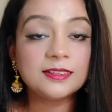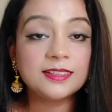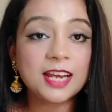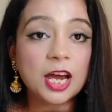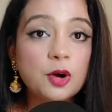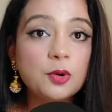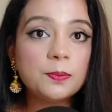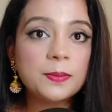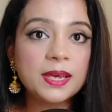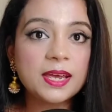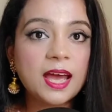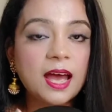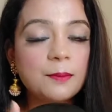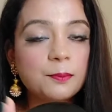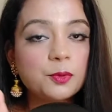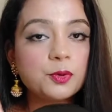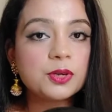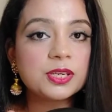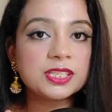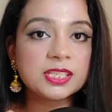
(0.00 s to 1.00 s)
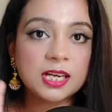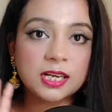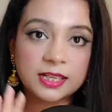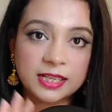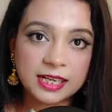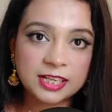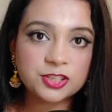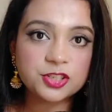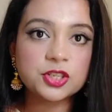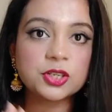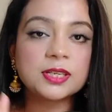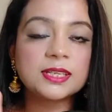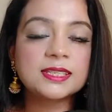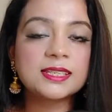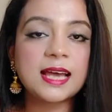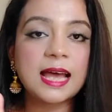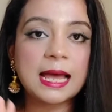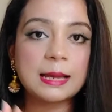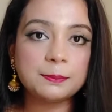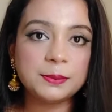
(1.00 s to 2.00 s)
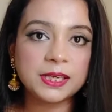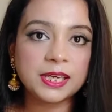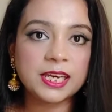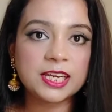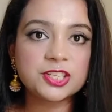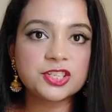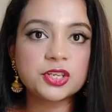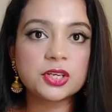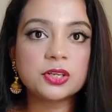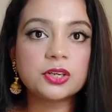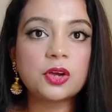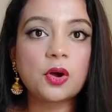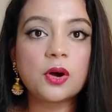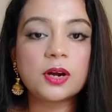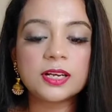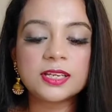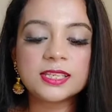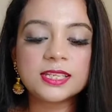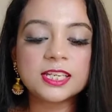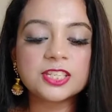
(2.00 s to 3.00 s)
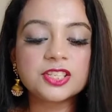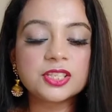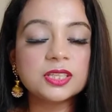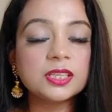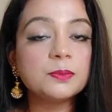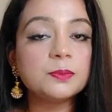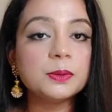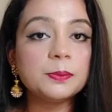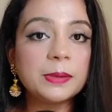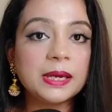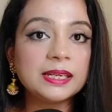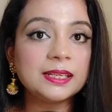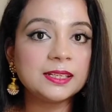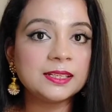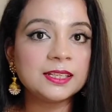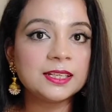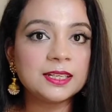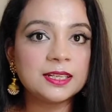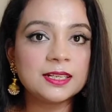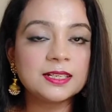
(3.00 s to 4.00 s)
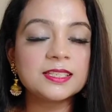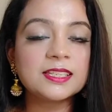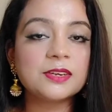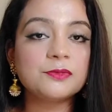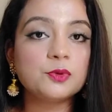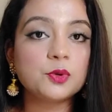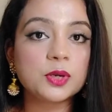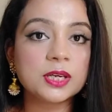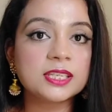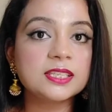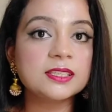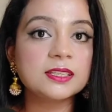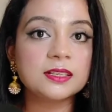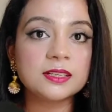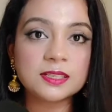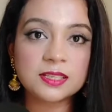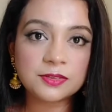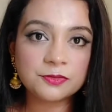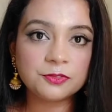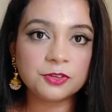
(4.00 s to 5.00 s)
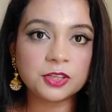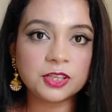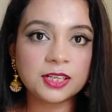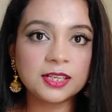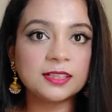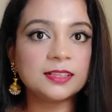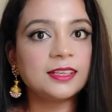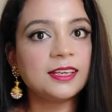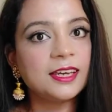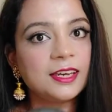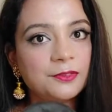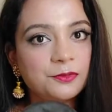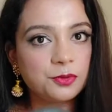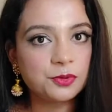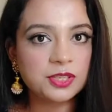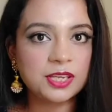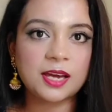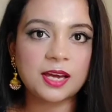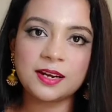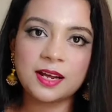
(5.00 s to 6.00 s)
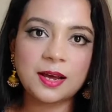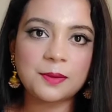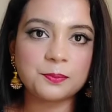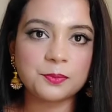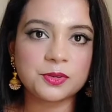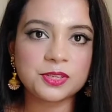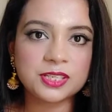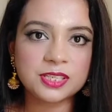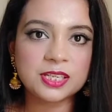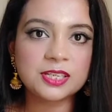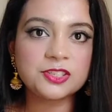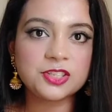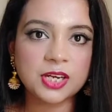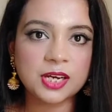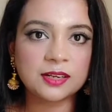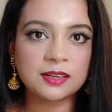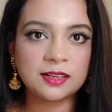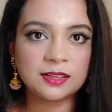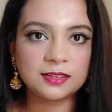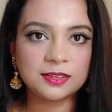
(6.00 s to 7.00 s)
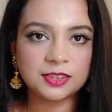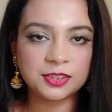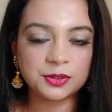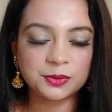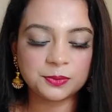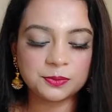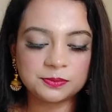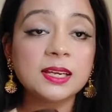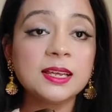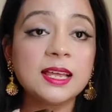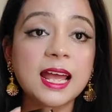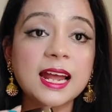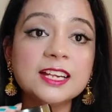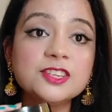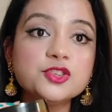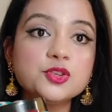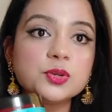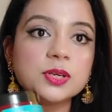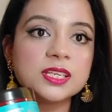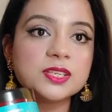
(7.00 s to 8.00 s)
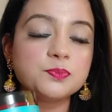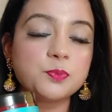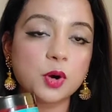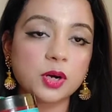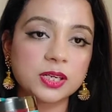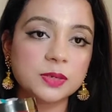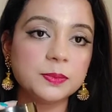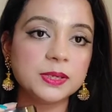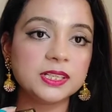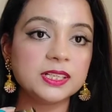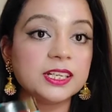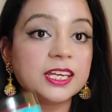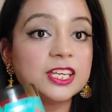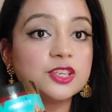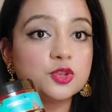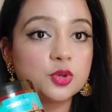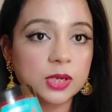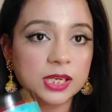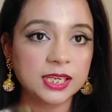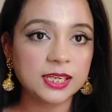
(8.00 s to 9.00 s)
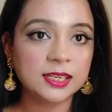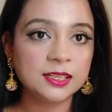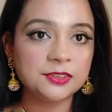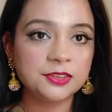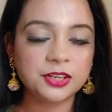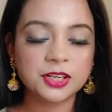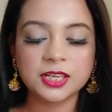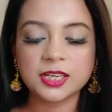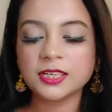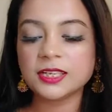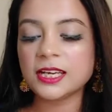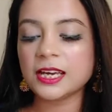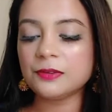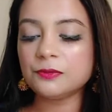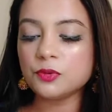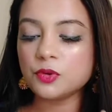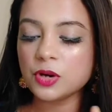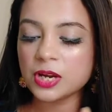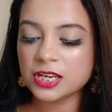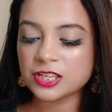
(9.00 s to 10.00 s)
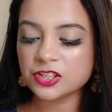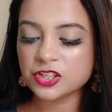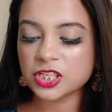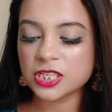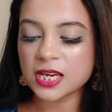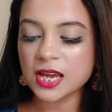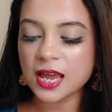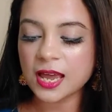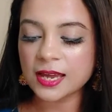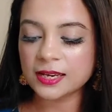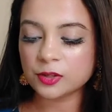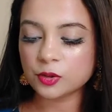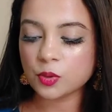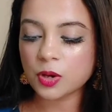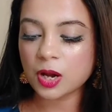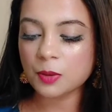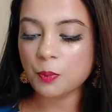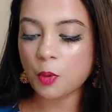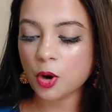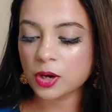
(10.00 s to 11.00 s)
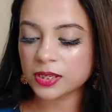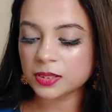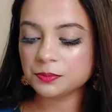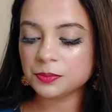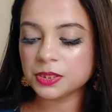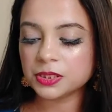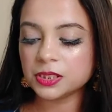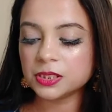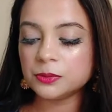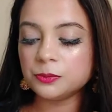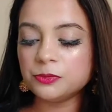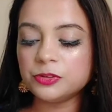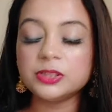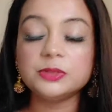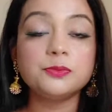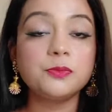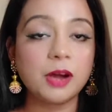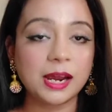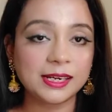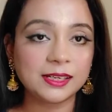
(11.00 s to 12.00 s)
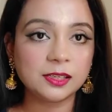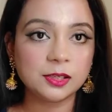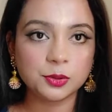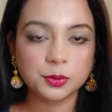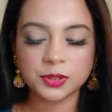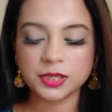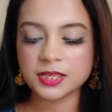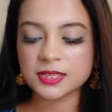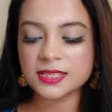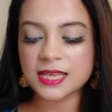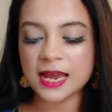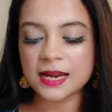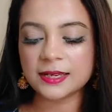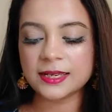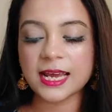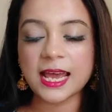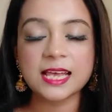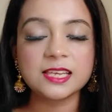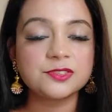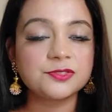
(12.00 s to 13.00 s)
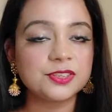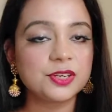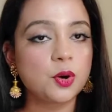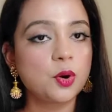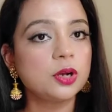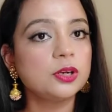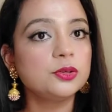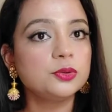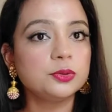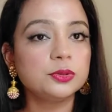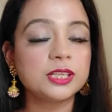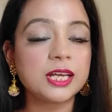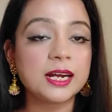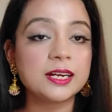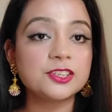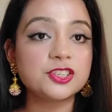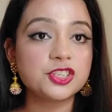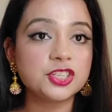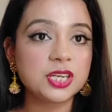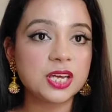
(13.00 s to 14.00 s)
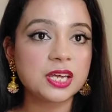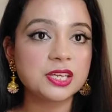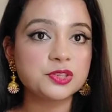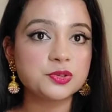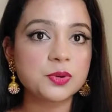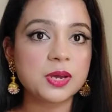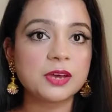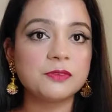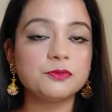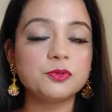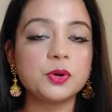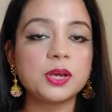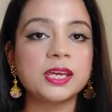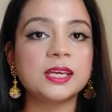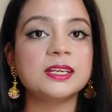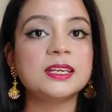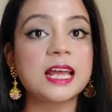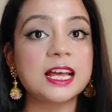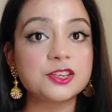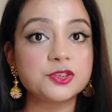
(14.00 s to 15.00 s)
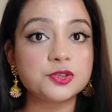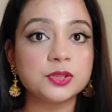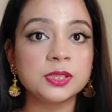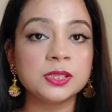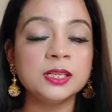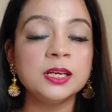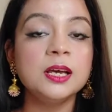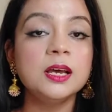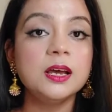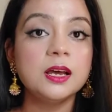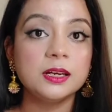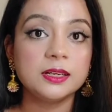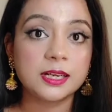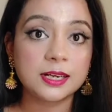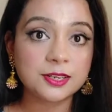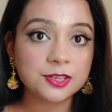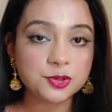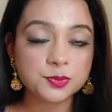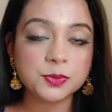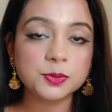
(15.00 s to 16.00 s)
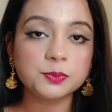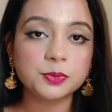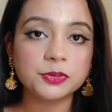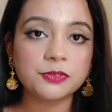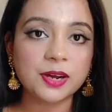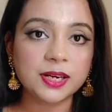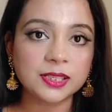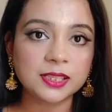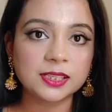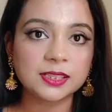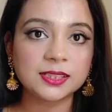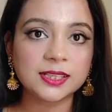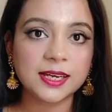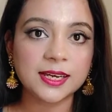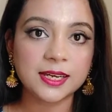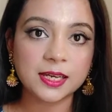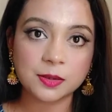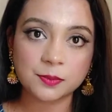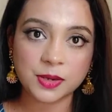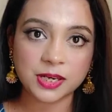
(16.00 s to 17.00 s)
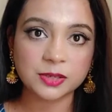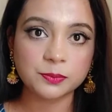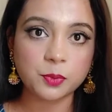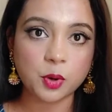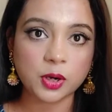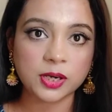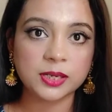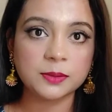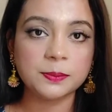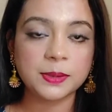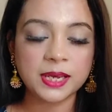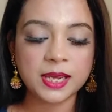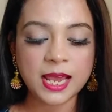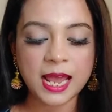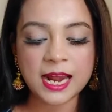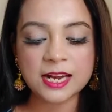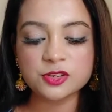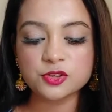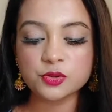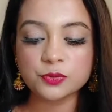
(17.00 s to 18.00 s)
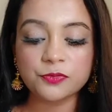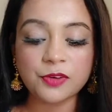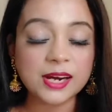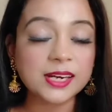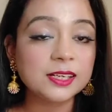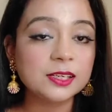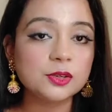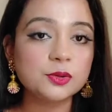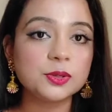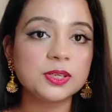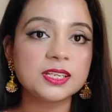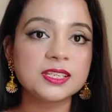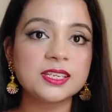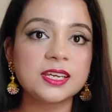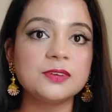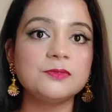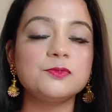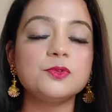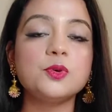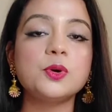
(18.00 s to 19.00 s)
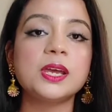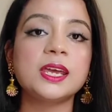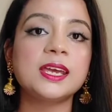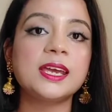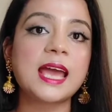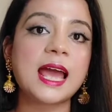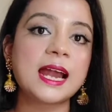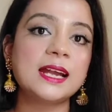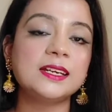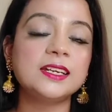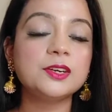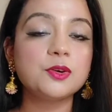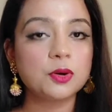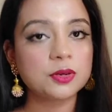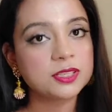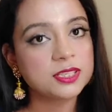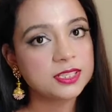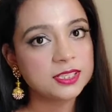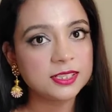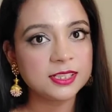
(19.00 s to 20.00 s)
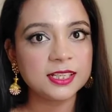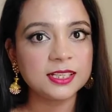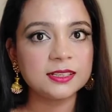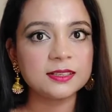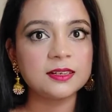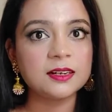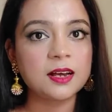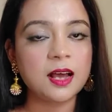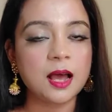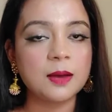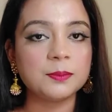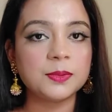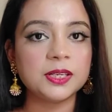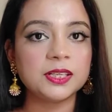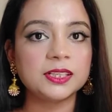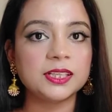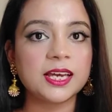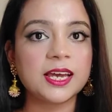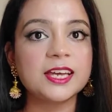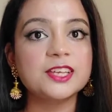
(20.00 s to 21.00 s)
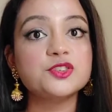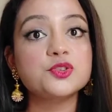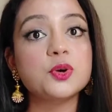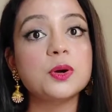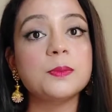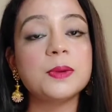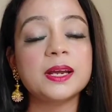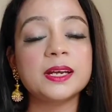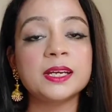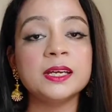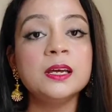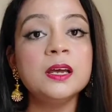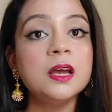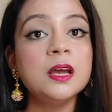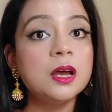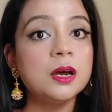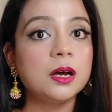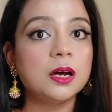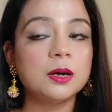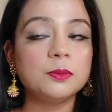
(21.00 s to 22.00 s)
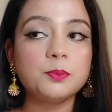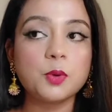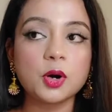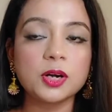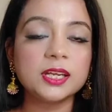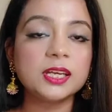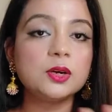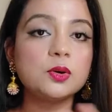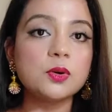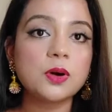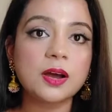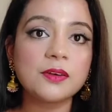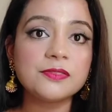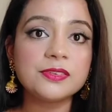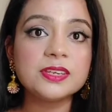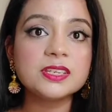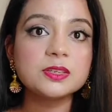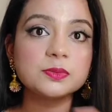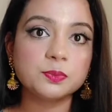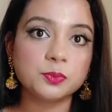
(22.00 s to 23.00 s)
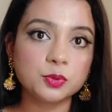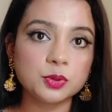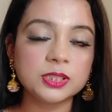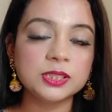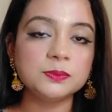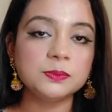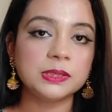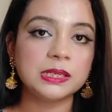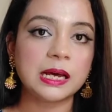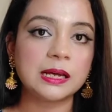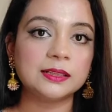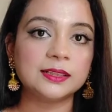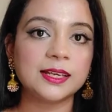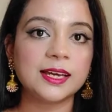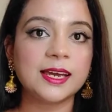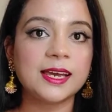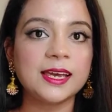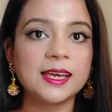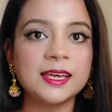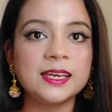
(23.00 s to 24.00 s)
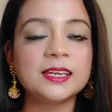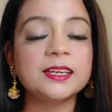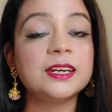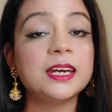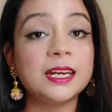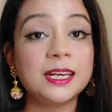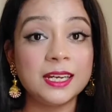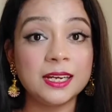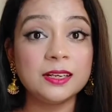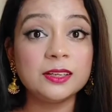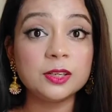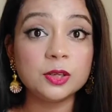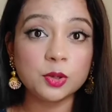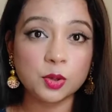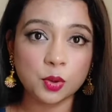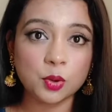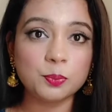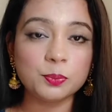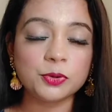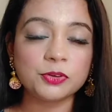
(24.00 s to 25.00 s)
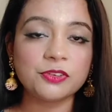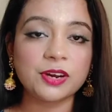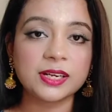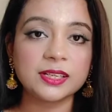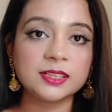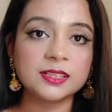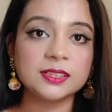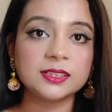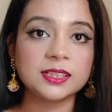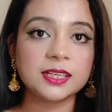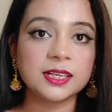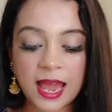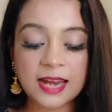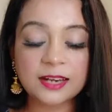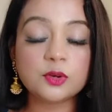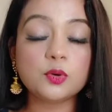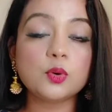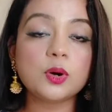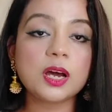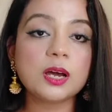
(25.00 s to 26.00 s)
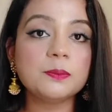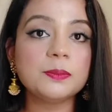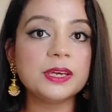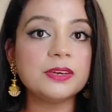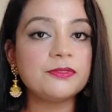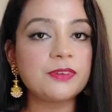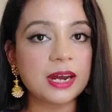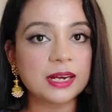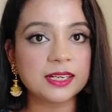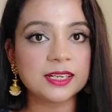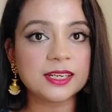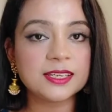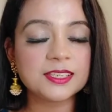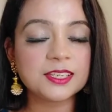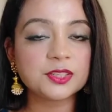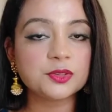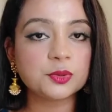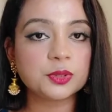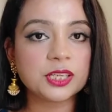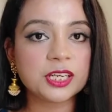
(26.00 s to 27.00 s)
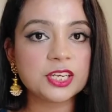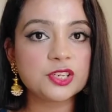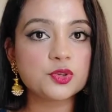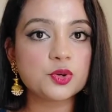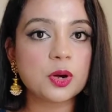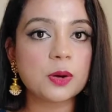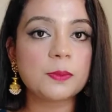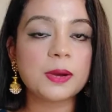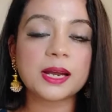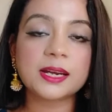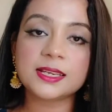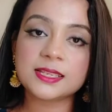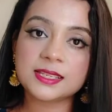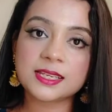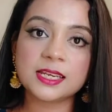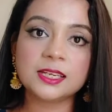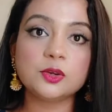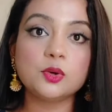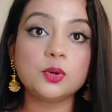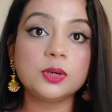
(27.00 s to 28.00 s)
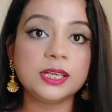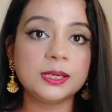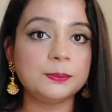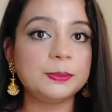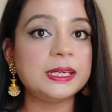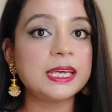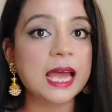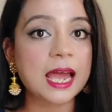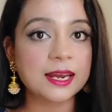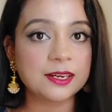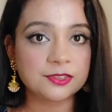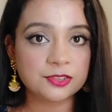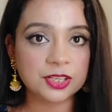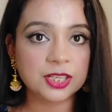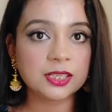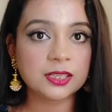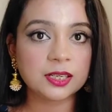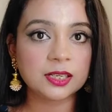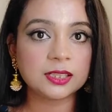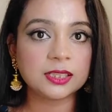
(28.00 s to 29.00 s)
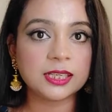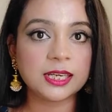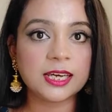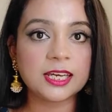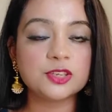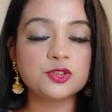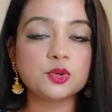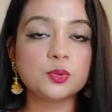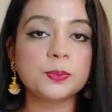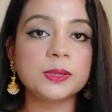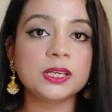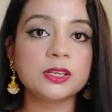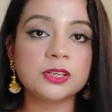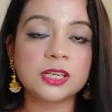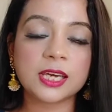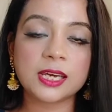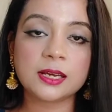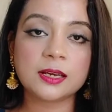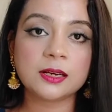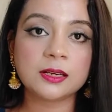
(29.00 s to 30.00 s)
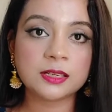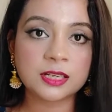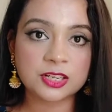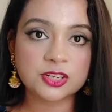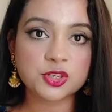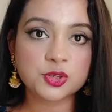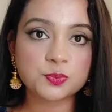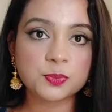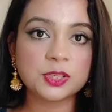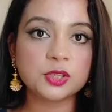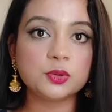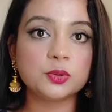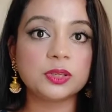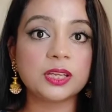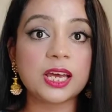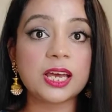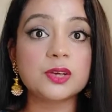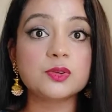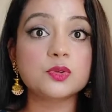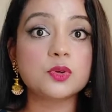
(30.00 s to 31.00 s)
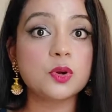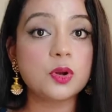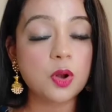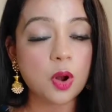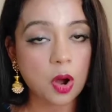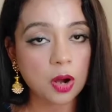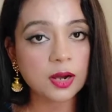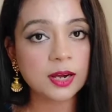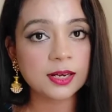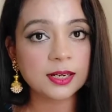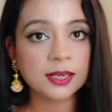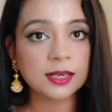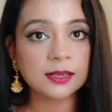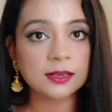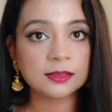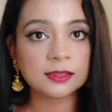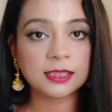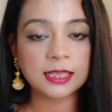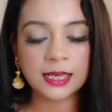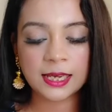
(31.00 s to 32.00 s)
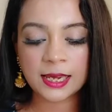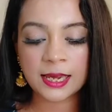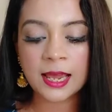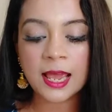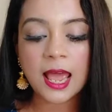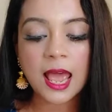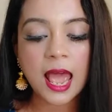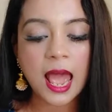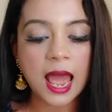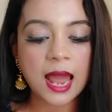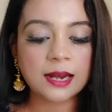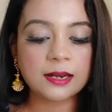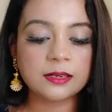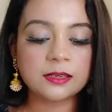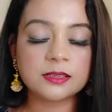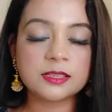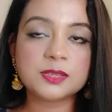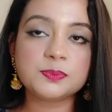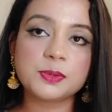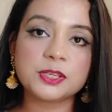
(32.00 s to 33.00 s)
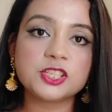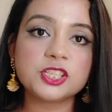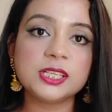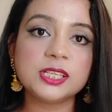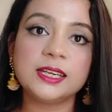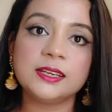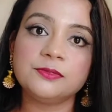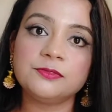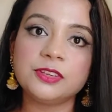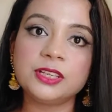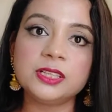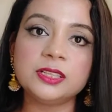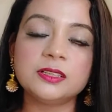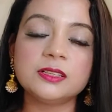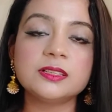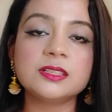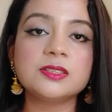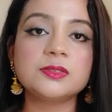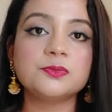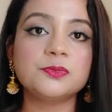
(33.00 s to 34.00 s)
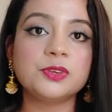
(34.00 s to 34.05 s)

नाउ मैं आपको इसका टेक्सचर इसका एप्लीकेशन और इसके जितने भी मेन इंग्रेडिएंट्स हैं वो किस तरह से वर्क करते हैं वो सारा आपको से शेयर करती हूँ एंड जो इस बॉडी बटर के जो की इंग्रेडिएंट है वो है शिया एंड कोका बॉडी बटर विथ वाइट लोटस एंड एज वी ऑल नो दैट शिया जो है वो एक नेचुरल नरिशमेंट प्रोवाइड करता है हमारे बॉडी पे एंड जो वाइट लोटस है वो एक एंटी की तरह काम करता है जो हमारे बॉडी को काफ़ी स्मूदन बनाता है एक रेडियंट ग्लो प्रोवाइड करता है एंड कोका में फैटी एसिड होते हैं जो हमारे स्किन को डीपली हाइड्रेट करते हैं जो भी इनके नरिशमेंट uh, होता है उसको लॉक करके रखते हैं एंड स्पेशली इन विंटर्स